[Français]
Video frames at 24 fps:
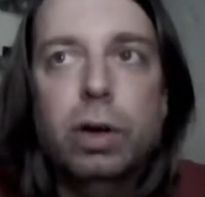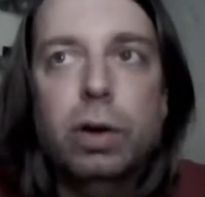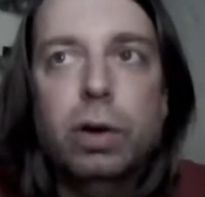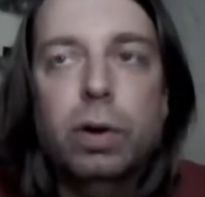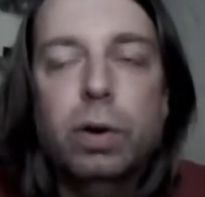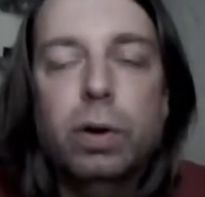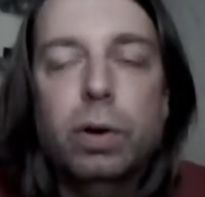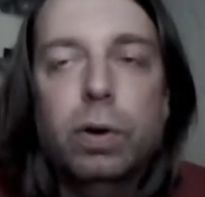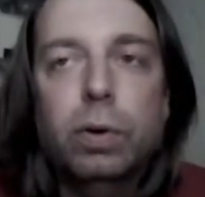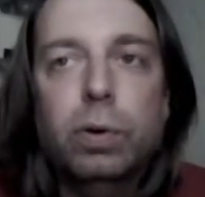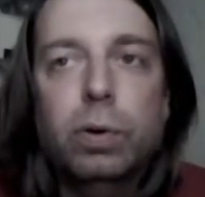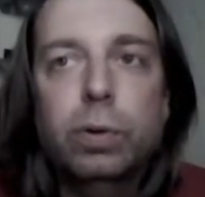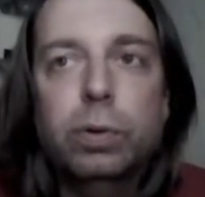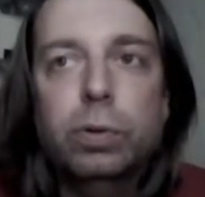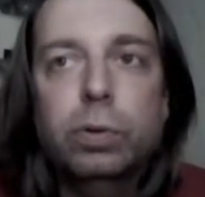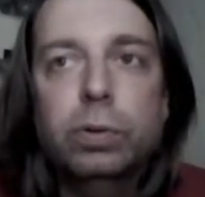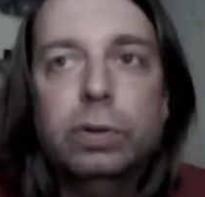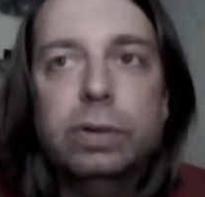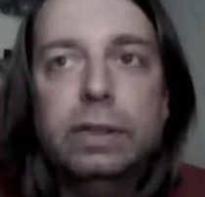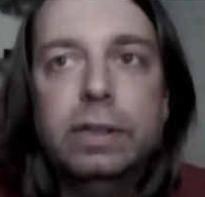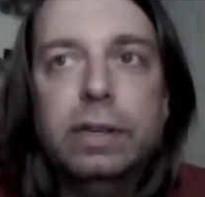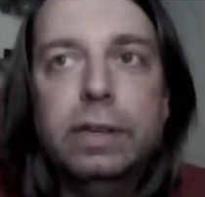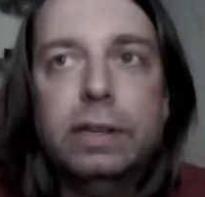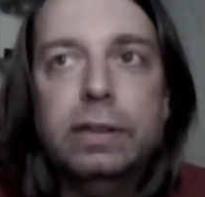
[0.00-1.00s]
Euh,
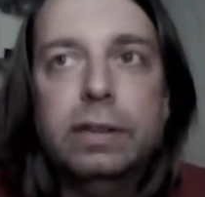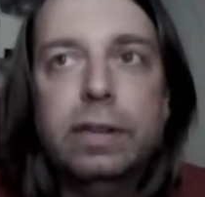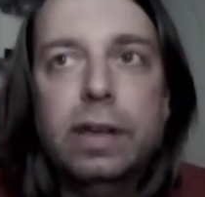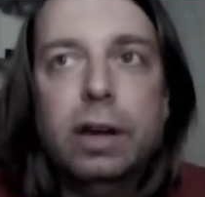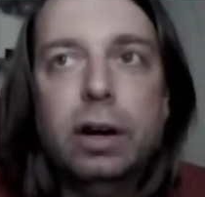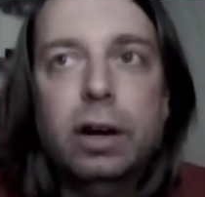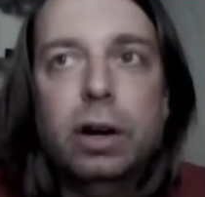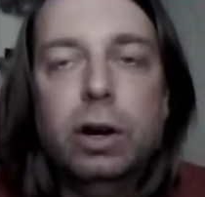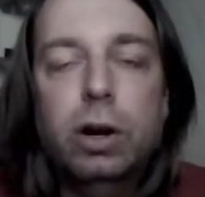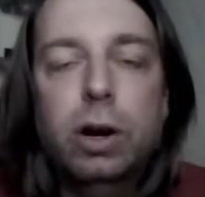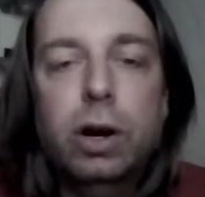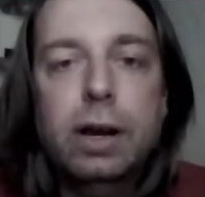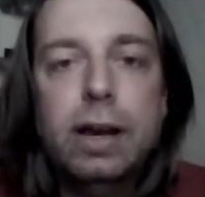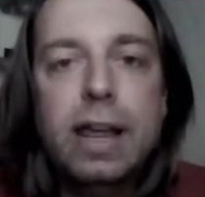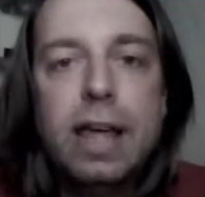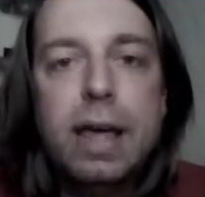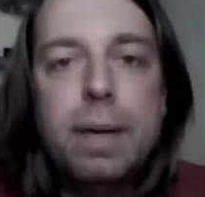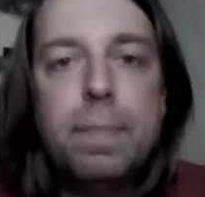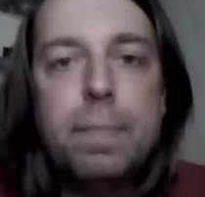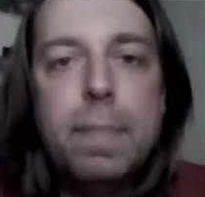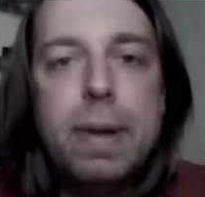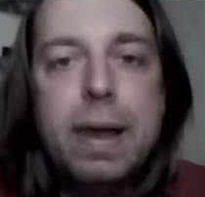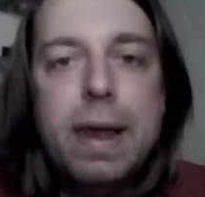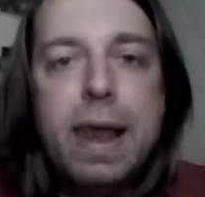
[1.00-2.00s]
une qui était
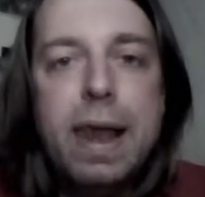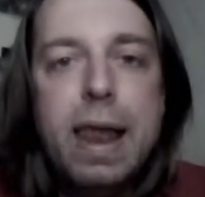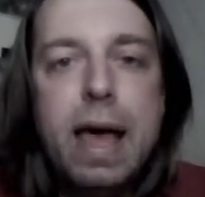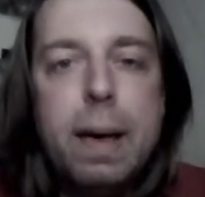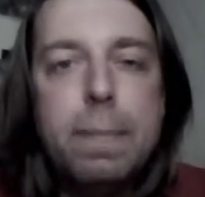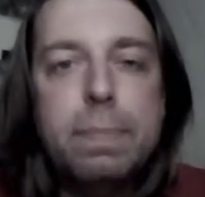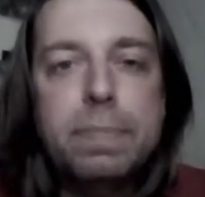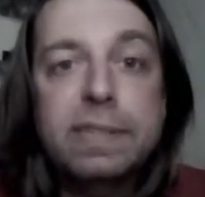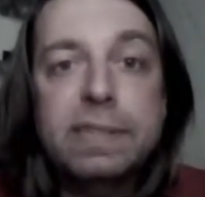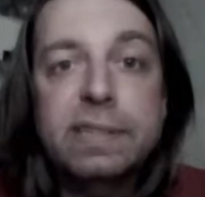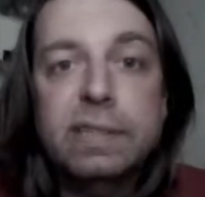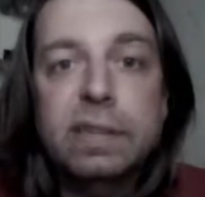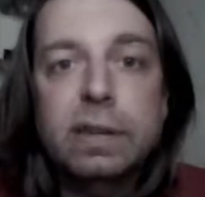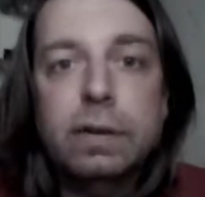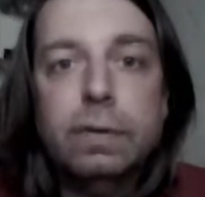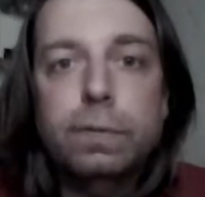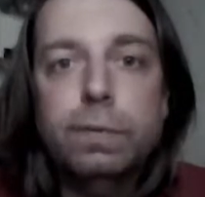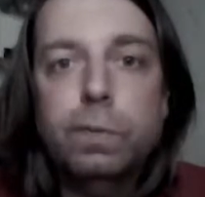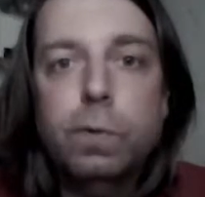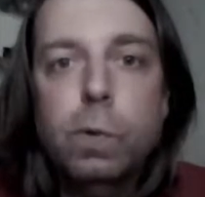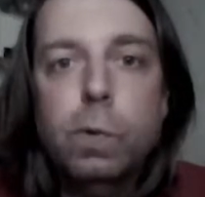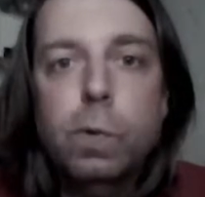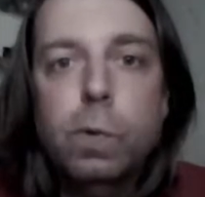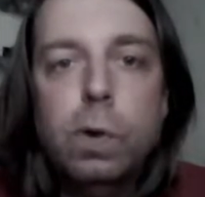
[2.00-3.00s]
Golem, l'âme, c'est
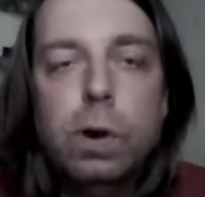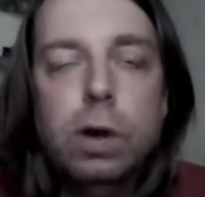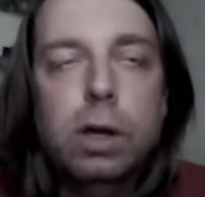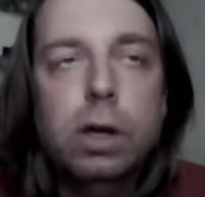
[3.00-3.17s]
faux.